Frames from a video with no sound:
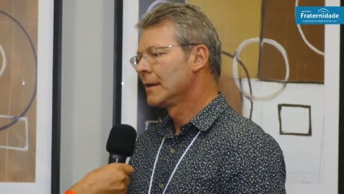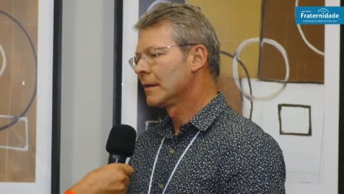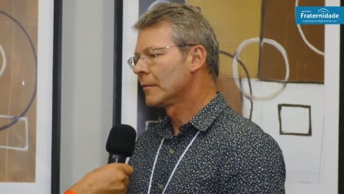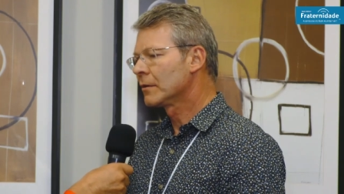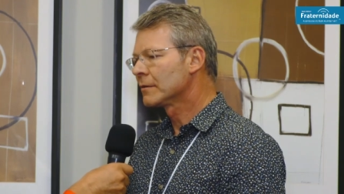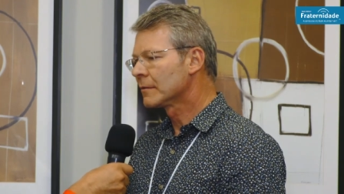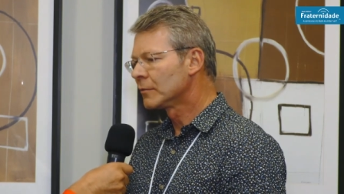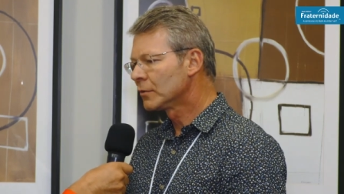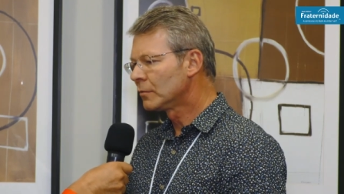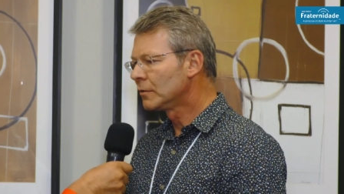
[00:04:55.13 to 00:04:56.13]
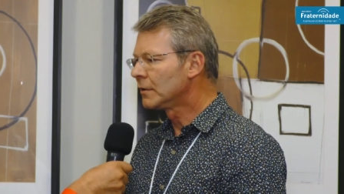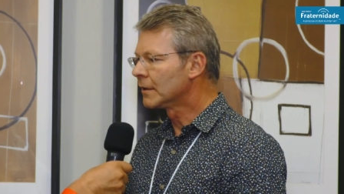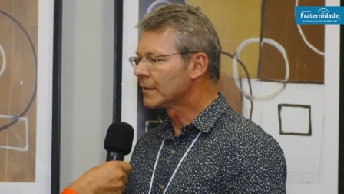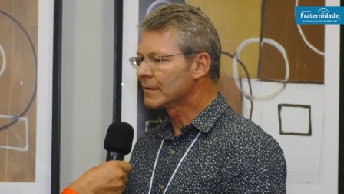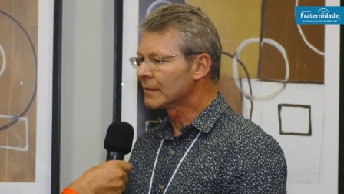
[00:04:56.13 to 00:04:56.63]
é uma coisa muito
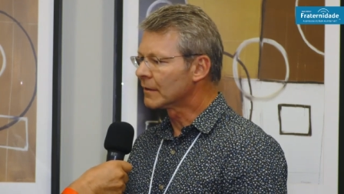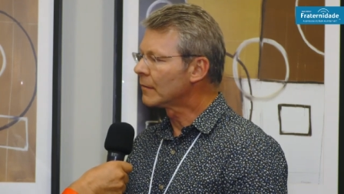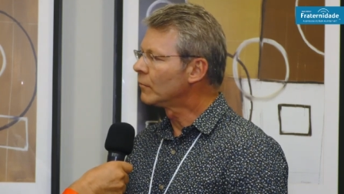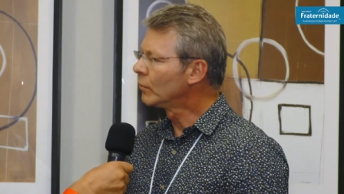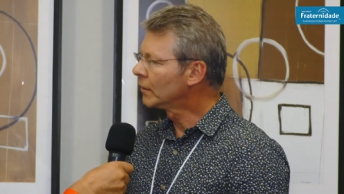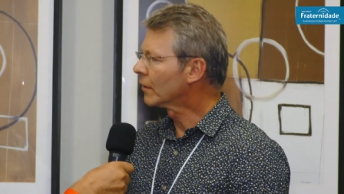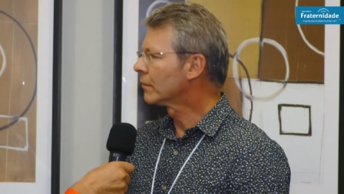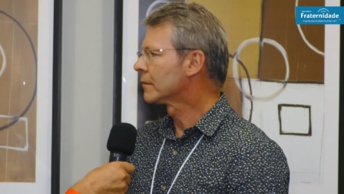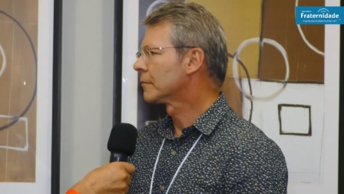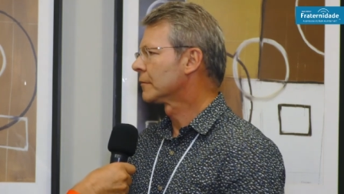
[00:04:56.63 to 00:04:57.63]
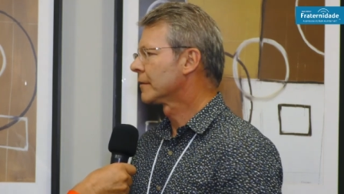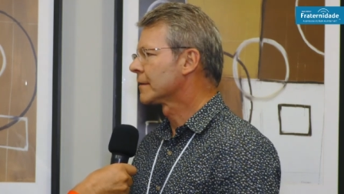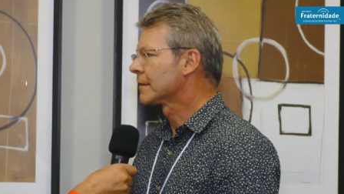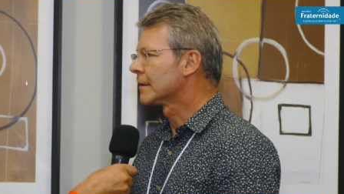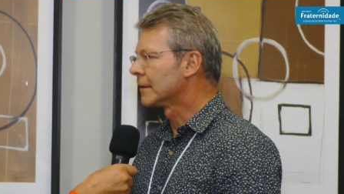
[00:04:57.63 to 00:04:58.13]
bonita, assim, tem muita coisa por
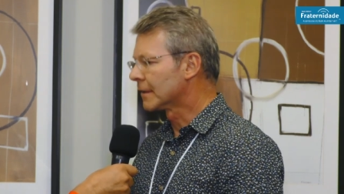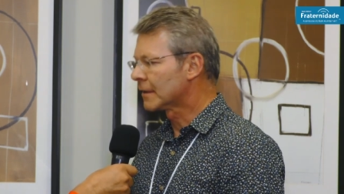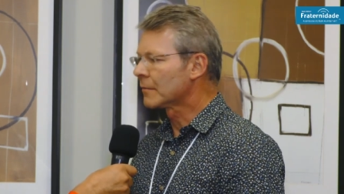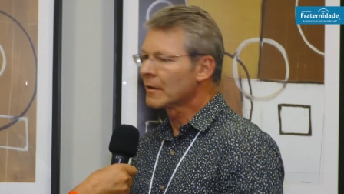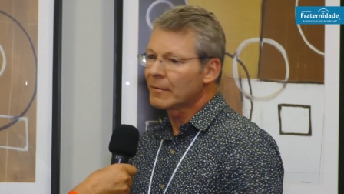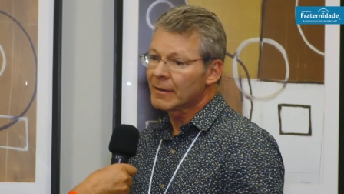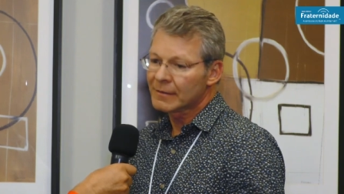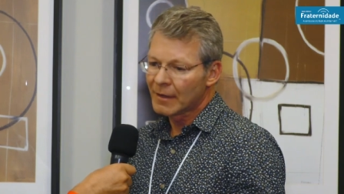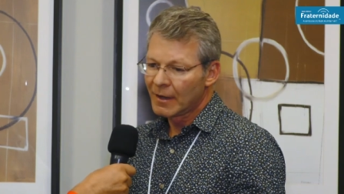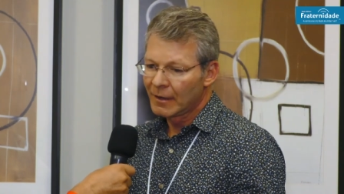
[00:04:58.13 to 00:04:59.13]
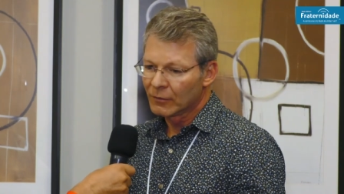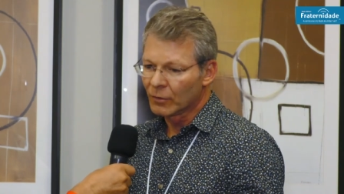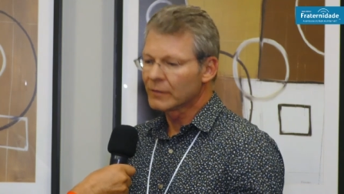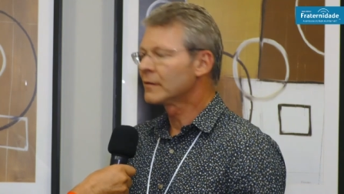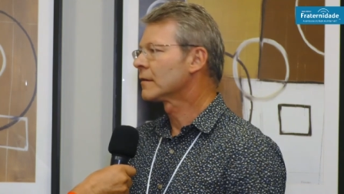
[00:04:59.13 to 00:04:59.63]
fazer ainda também, mas
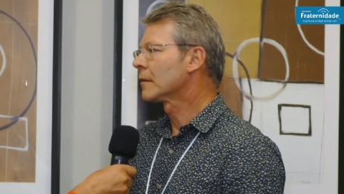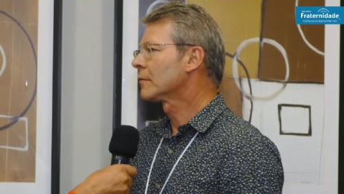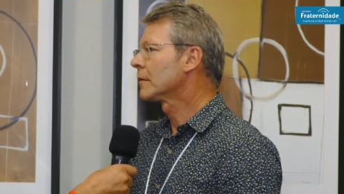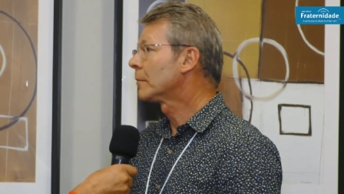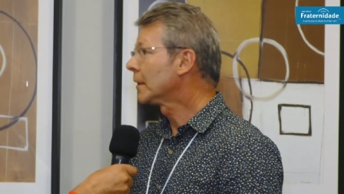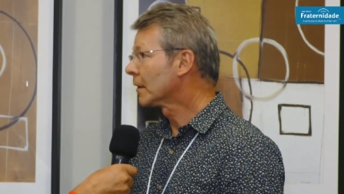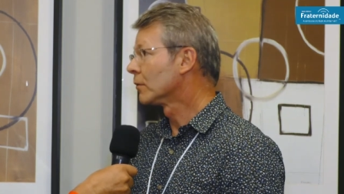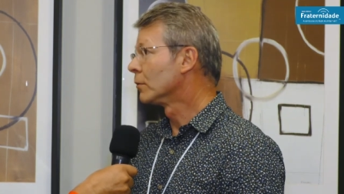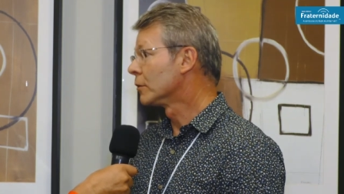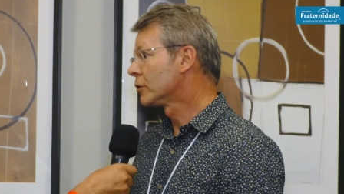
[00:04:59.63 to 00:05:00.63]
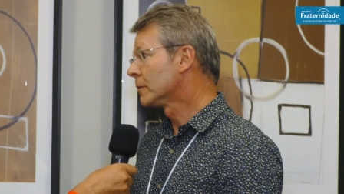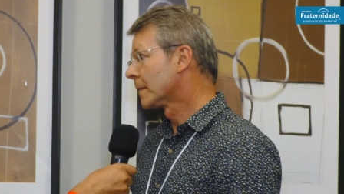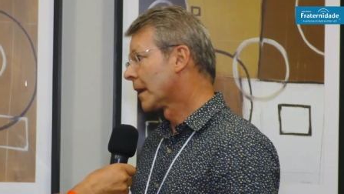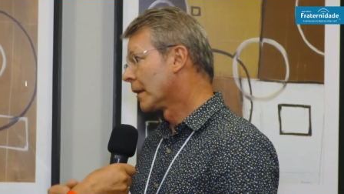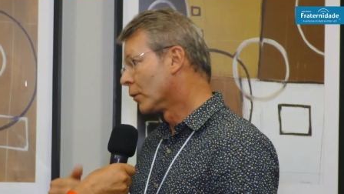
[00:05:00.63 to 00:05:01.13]
nós estamos ampliando. Hoje,
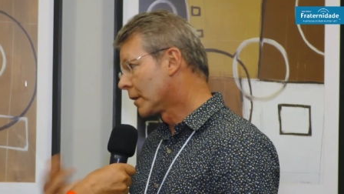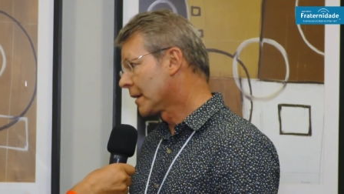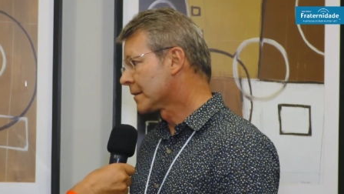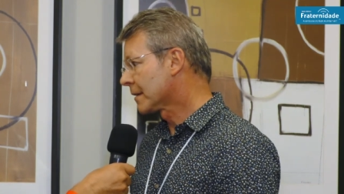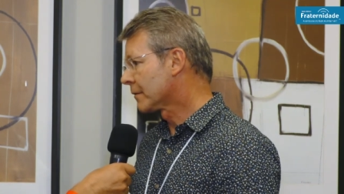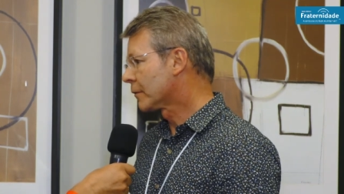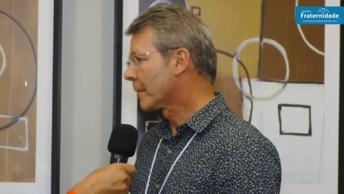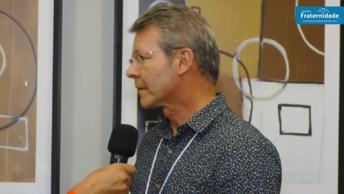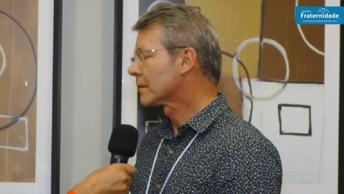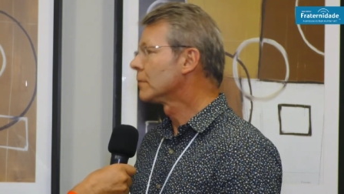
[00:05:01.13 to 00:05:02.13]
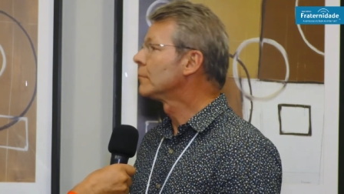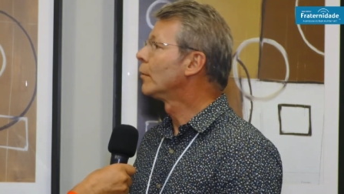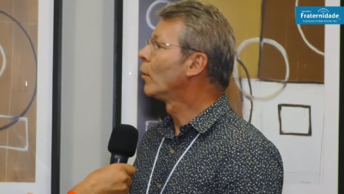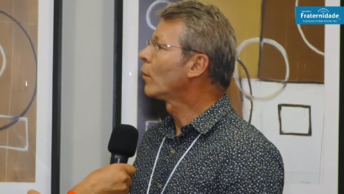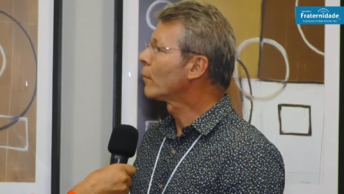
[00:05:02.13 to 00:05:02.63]
localizar a informação é um
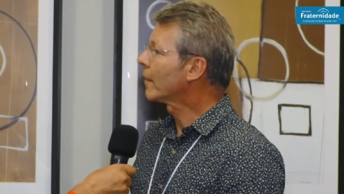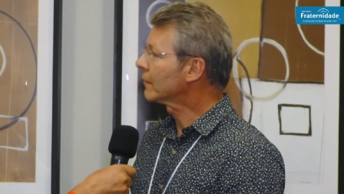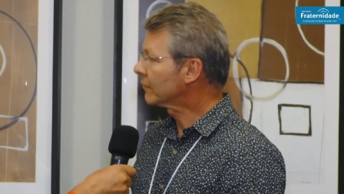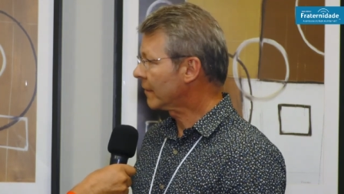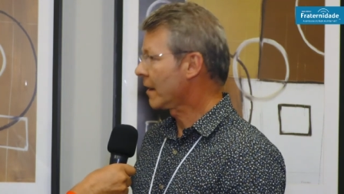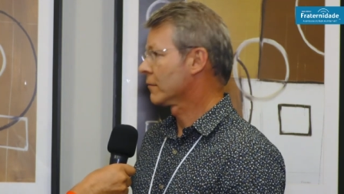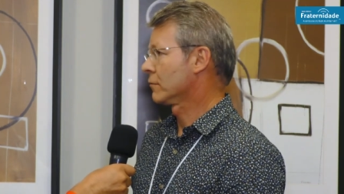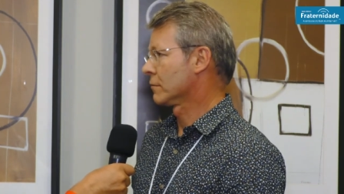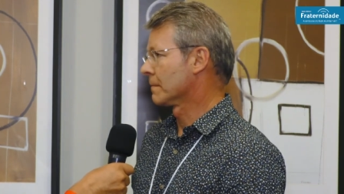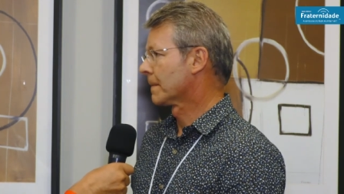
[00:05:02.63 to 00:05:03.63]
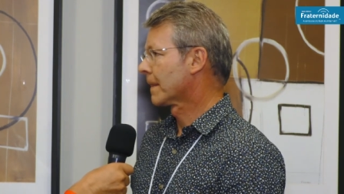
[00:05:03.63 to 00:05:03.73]
pouco mais fácil.